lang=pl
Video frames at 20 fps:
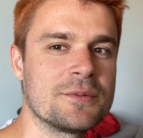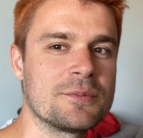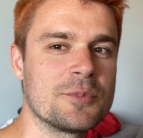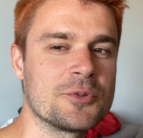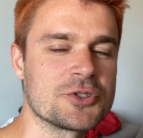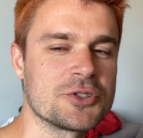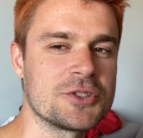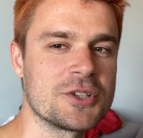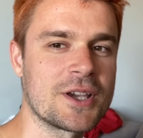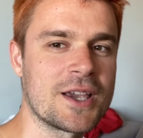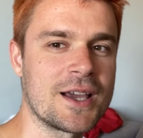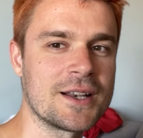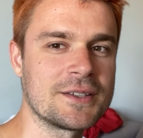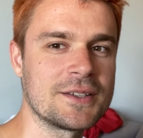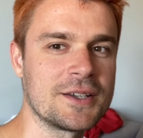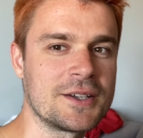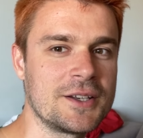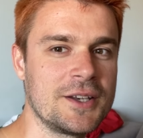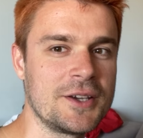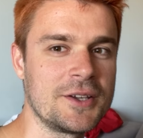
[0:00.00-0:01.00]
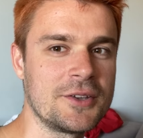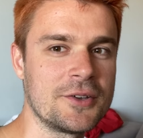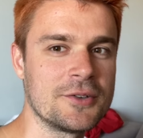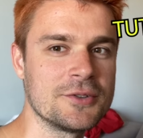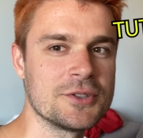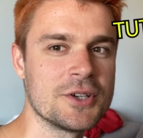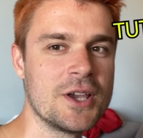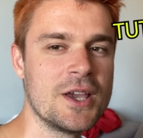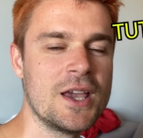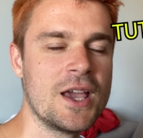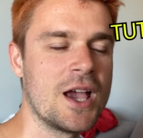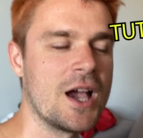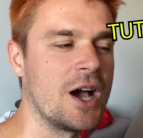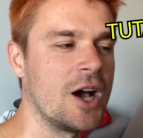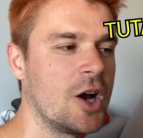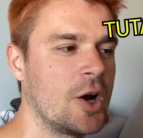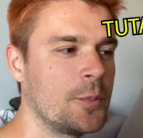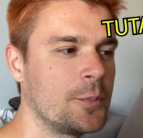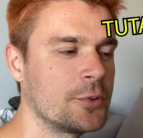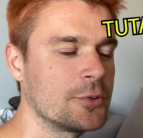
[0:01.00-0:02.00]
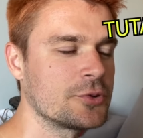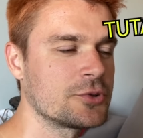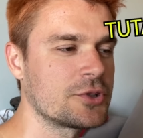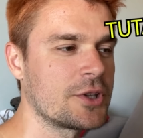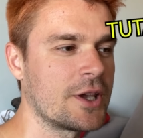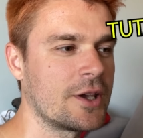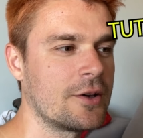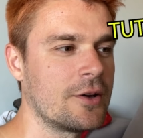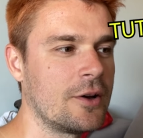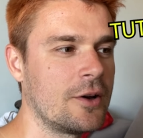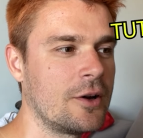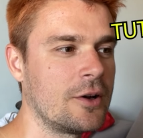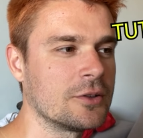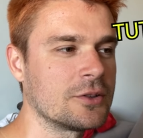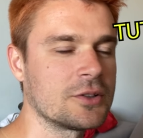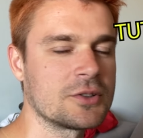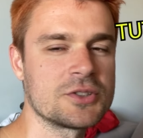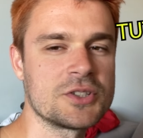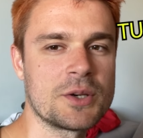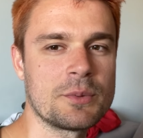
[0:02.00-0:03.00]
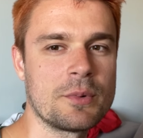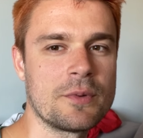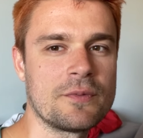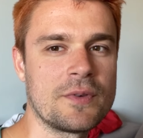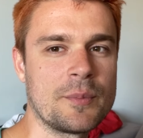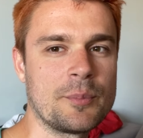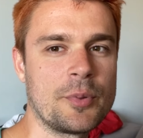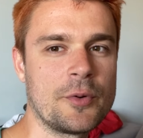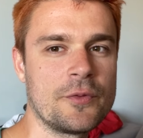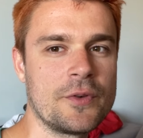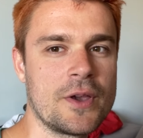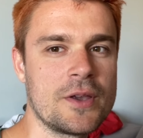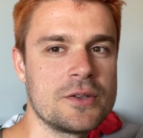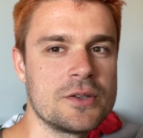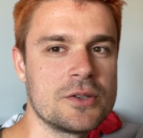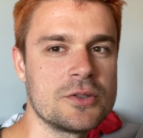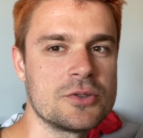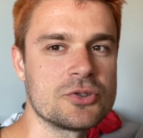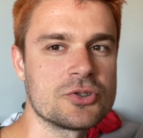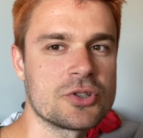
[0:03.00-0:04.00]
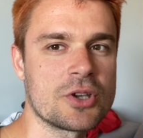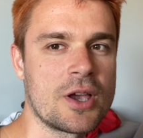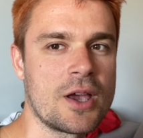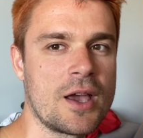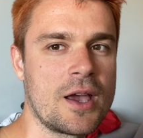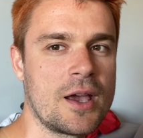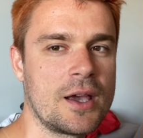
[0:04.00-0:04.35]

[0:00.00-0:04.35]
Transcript: możecie kartę kliknąć, a oprócz tego to chciałbym Wam powiedzieć, że